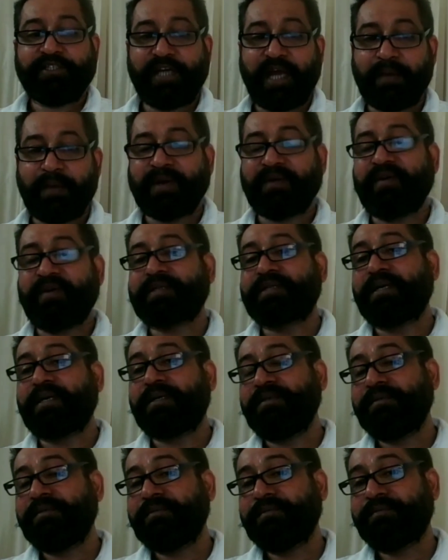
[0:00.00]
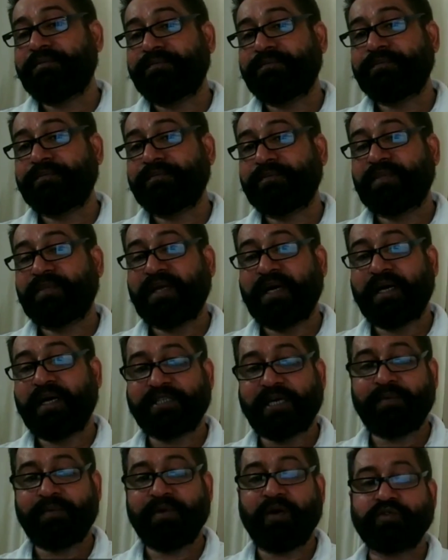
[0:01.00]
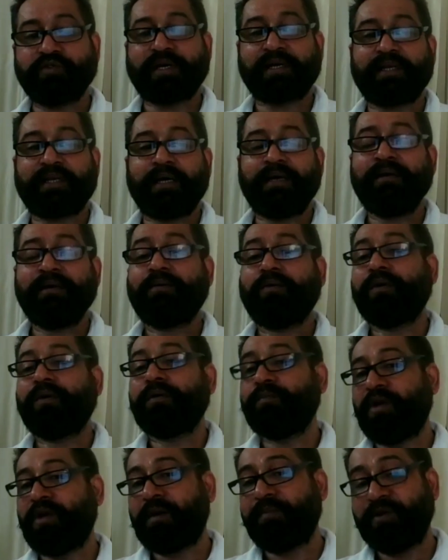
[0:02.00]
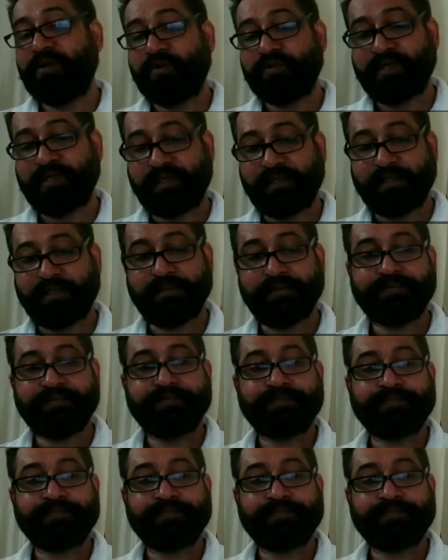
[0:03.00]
ये परिवर्तन अच्छा भी हो सकता है और बुरा भी हो सकता है